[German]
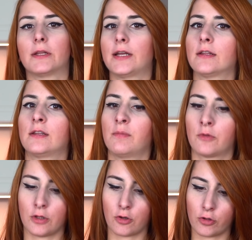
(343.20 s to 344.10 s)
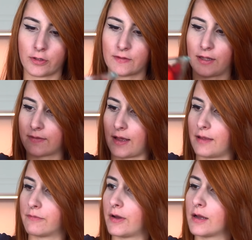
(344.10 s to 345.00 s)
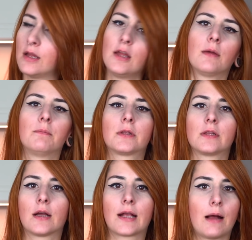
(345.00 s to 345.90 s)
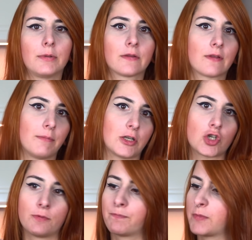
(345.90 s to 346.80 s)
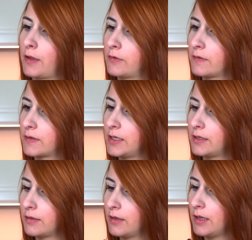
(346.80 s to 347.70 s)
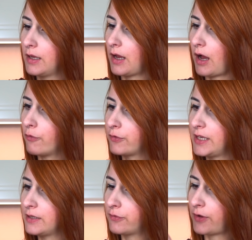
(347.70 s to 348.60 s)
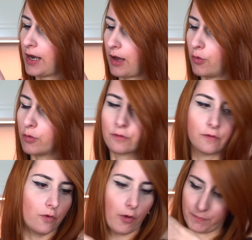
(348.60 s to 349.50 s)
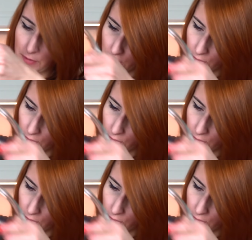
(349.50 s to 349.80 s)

Banane nehmen, sondern könnt das Ganze einfach mit einer Gabel zermatschen. Also das geht auf jeden Fall auch. So,